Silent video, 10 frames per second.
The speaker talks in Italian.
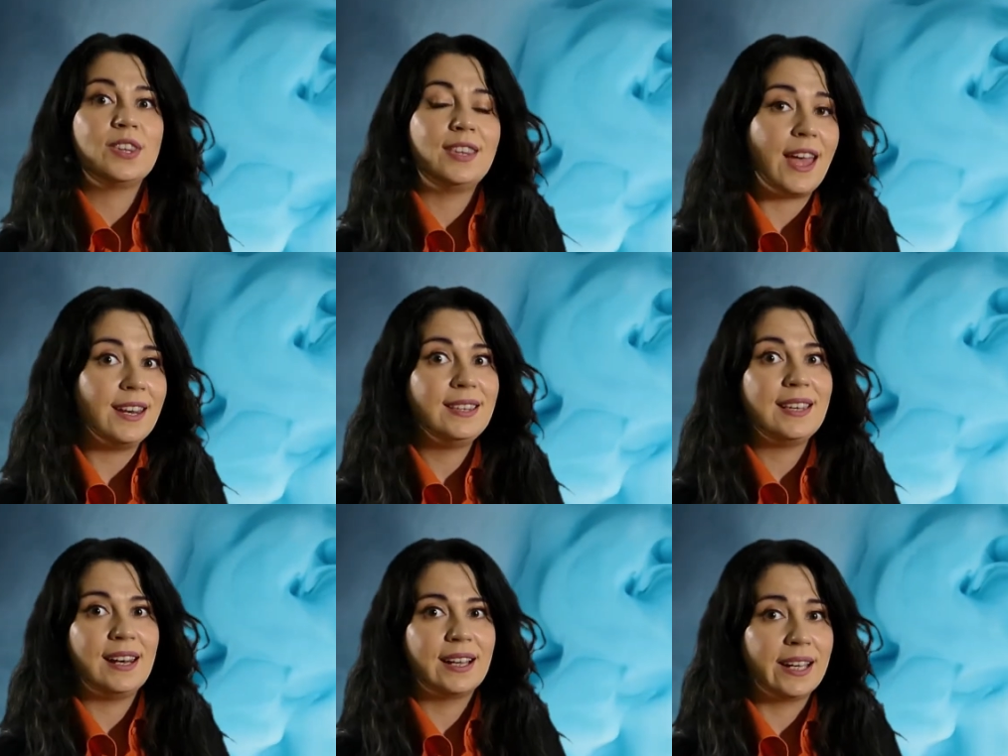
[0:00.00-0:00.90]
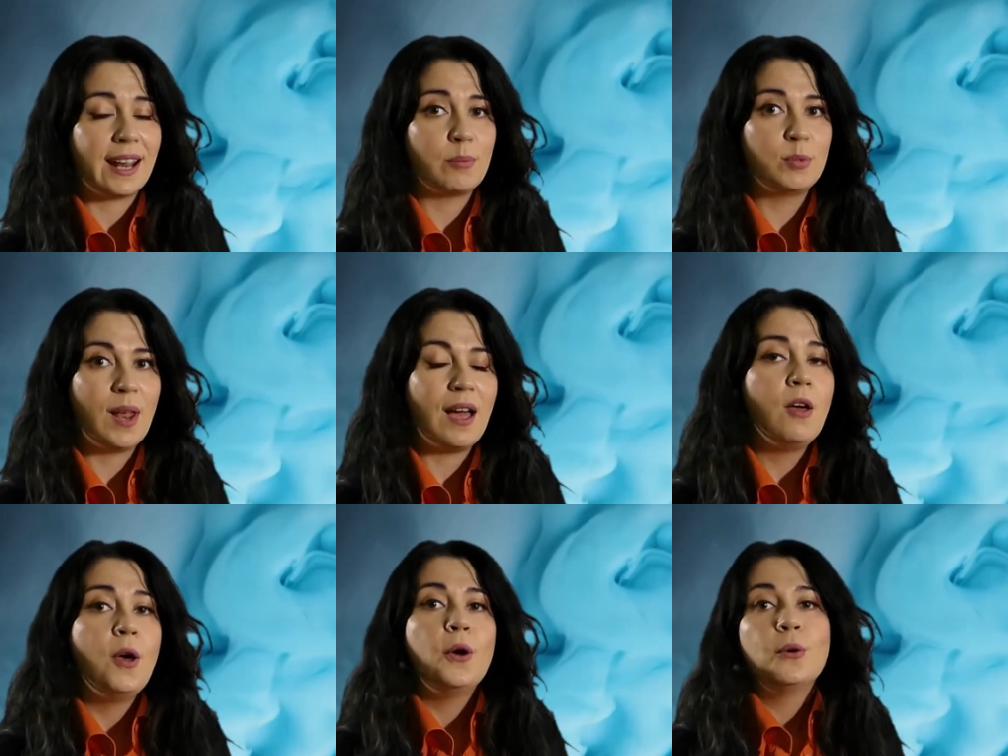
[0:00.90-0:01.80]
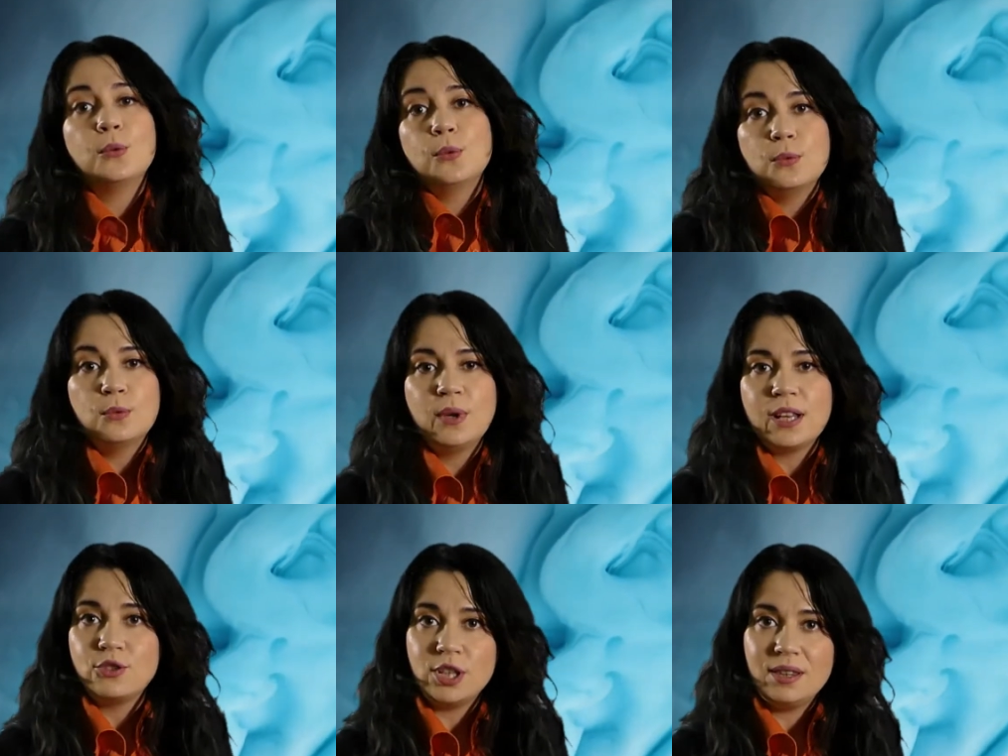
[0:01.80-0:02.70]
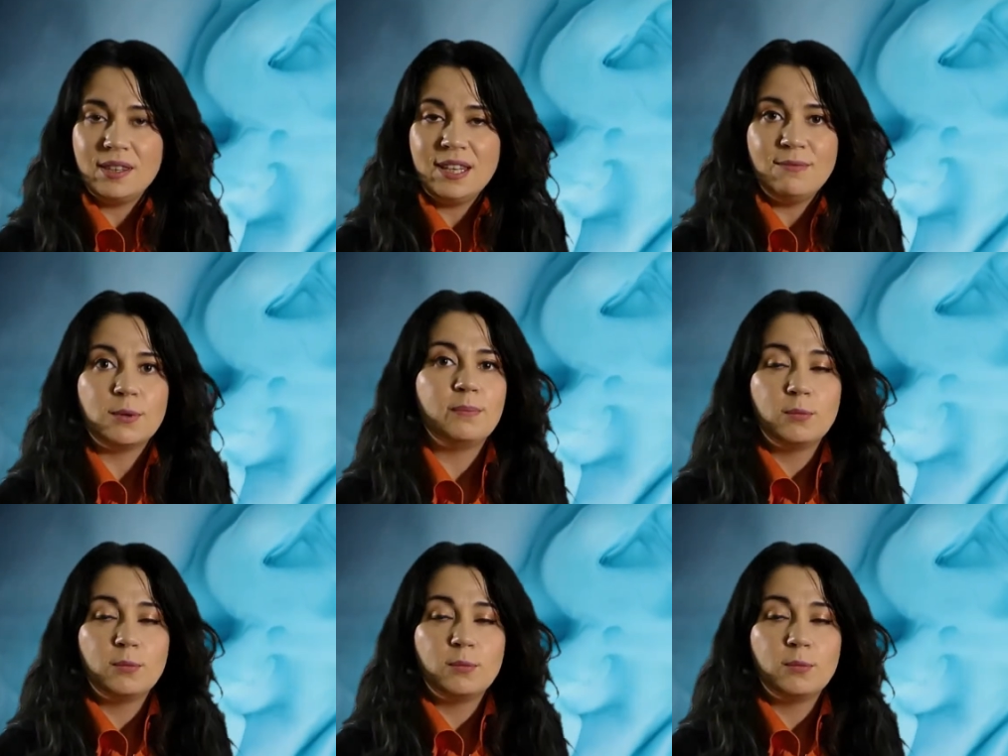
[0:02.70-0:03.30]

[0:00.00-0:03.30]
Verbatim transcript: dediti alla crapula, un aggettivo